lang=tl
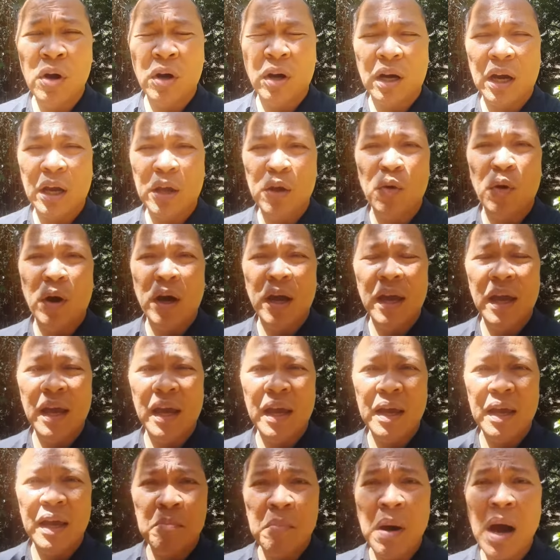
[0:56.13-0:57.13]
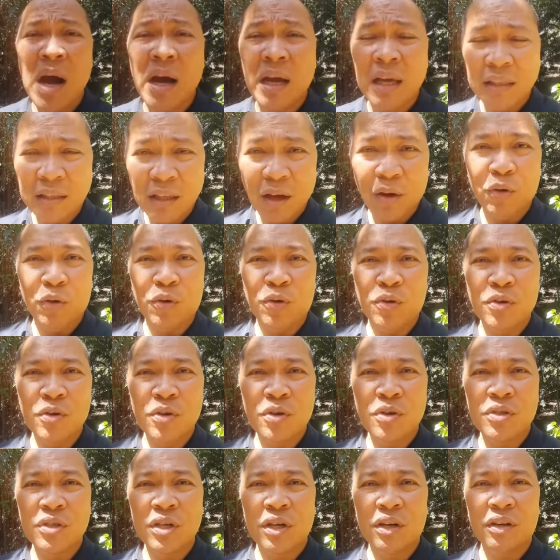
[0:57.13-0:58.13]
kayo ay makita ko
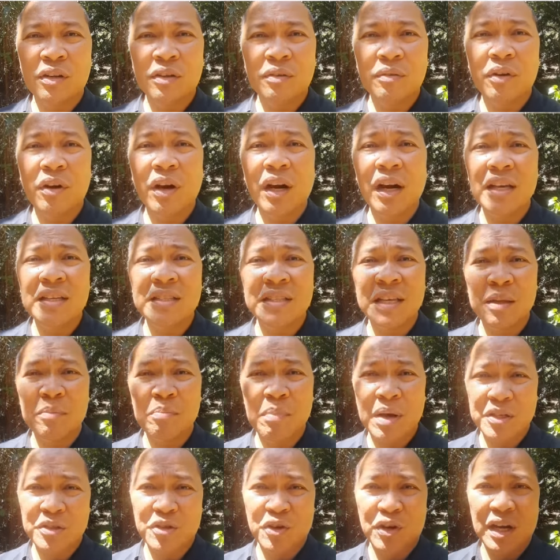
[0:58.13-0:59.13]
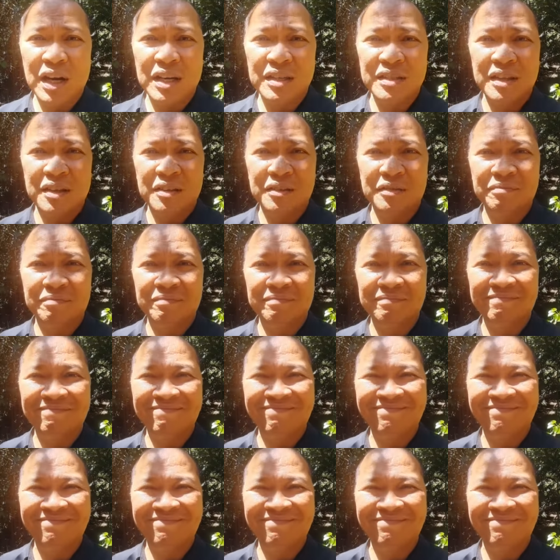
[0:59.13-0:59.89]
sa real estate masterclass na yun.